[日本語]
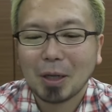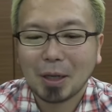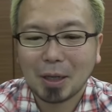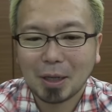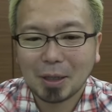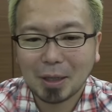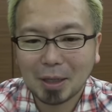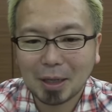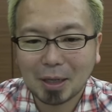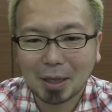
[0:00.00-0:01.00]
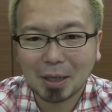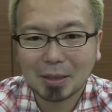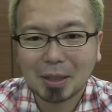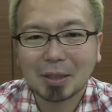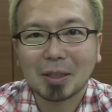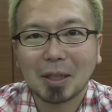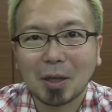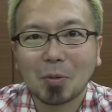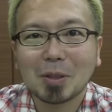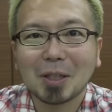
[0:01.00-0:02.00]
えー、ねなんか下げちゃったかな
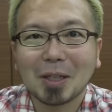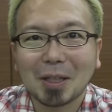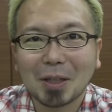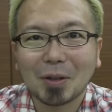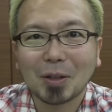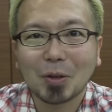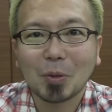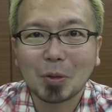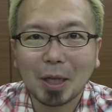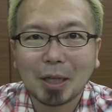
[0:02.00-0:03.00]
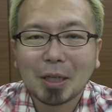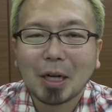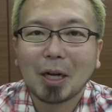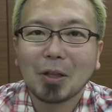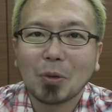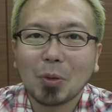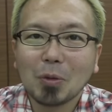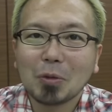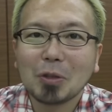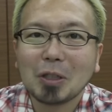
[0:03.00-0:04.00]
へこましちゃったかなとかって思ってあのど
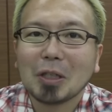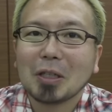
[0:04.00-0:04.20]
ういうふうに